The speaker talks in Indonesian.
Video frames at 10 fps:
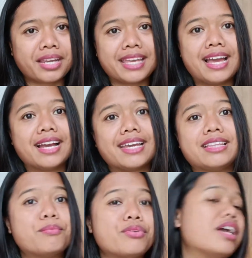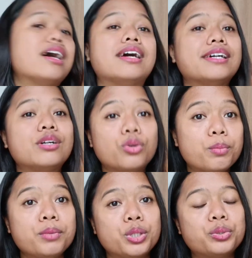yang kita punya
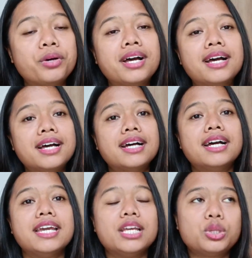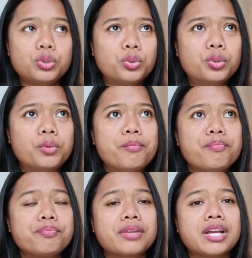grup gitu itu
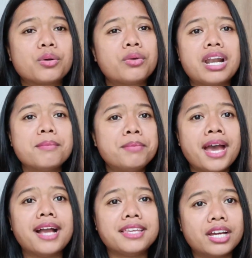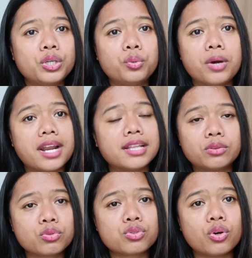kurang lebih hanya 200
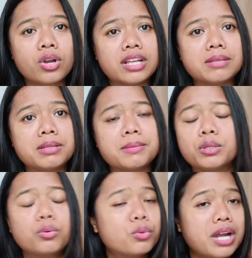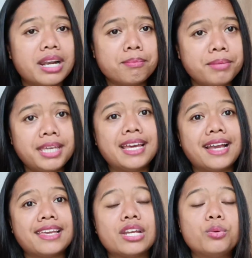orang teman-teman kurang lebih
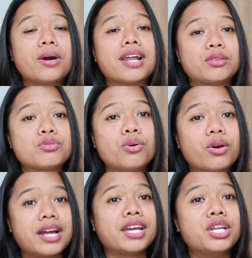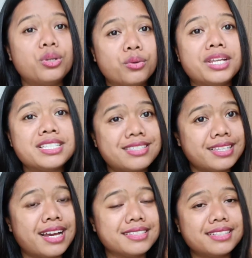hanya 200 orang
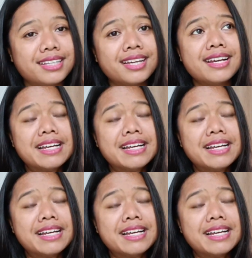Indonesia jadi